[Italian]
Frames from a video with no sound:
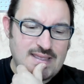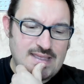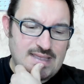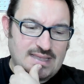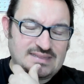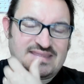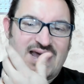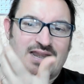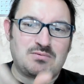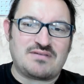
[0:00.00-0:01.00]

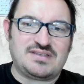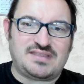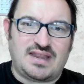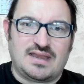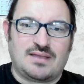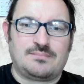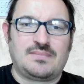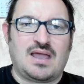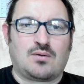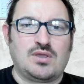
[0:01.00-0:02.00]
dare una vetrina
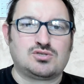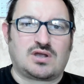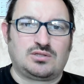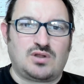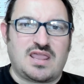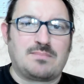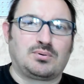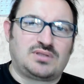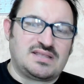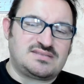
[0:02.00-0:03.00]
a quei giocatori che
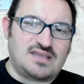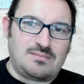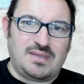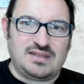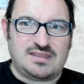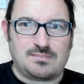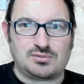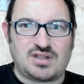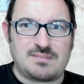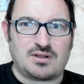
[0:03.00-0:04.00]
potenzialmente
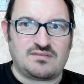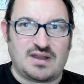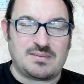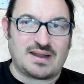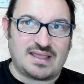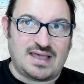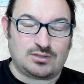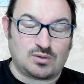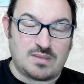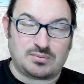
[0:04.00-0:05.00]
potrebbero avere marcato,
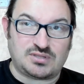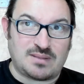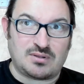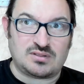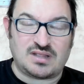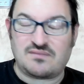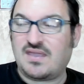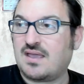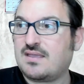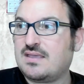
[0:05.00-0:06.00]
che potrebbero andare via.
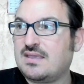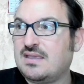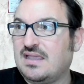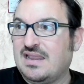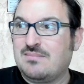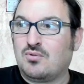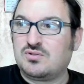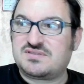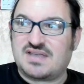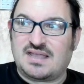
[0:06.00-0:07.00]
Il
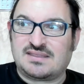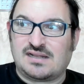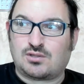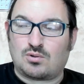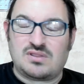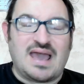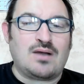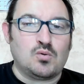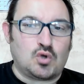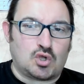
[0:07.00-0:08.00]
Monza d'altronde ha
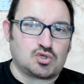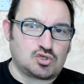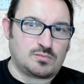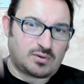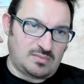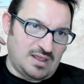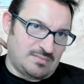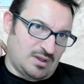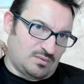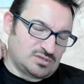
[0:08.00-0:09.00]
un grosso problema
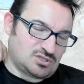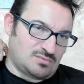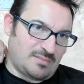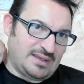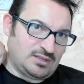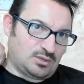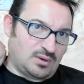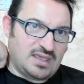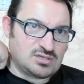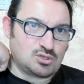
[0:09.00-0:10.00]
in questo momento
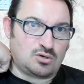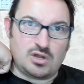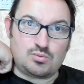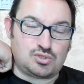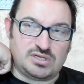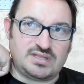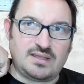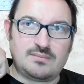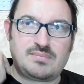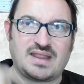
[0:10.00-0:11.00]
che sono le uscite,
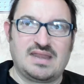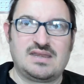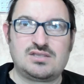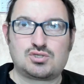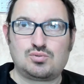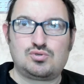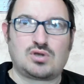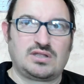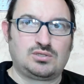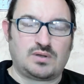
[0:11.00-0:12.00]
perché nessun
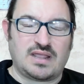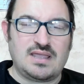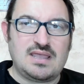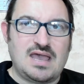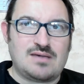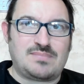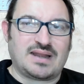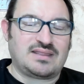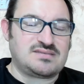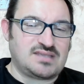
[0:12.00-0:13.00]
giocatore, a
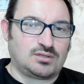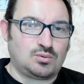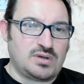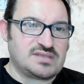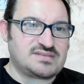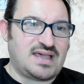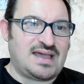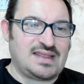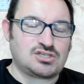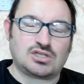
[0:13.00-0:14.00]
parte sia Tunis, ha
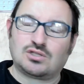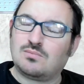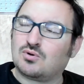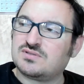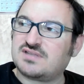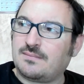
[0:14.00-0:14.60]
lasciato il Monza